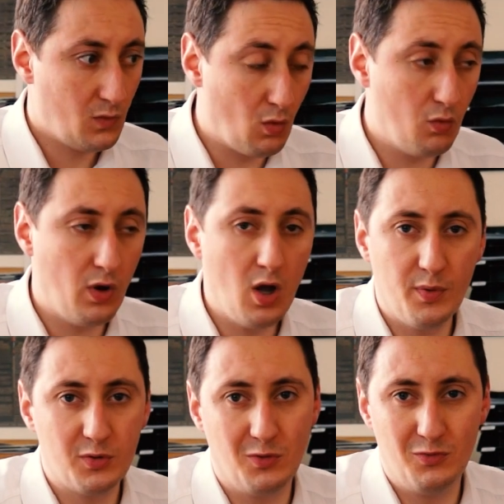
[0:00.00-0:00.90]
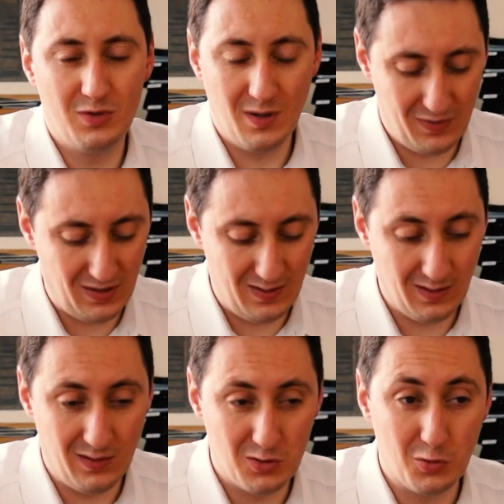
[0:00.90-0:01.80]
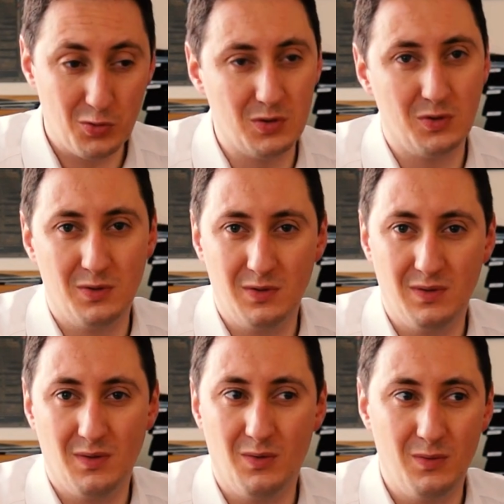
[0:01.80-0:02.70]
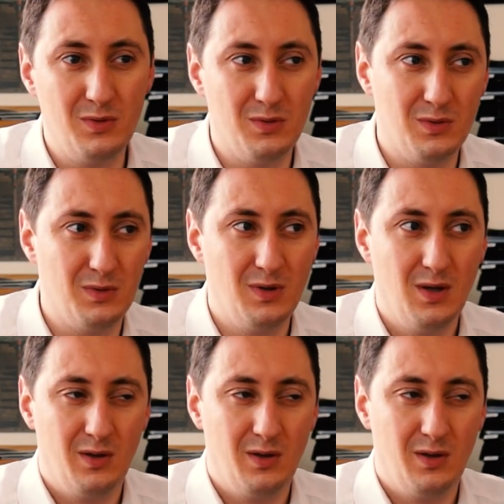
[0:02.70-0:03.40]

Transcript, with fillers: Donc voilà, parce que vous avez peut-être lire des choses euh, en mode euh,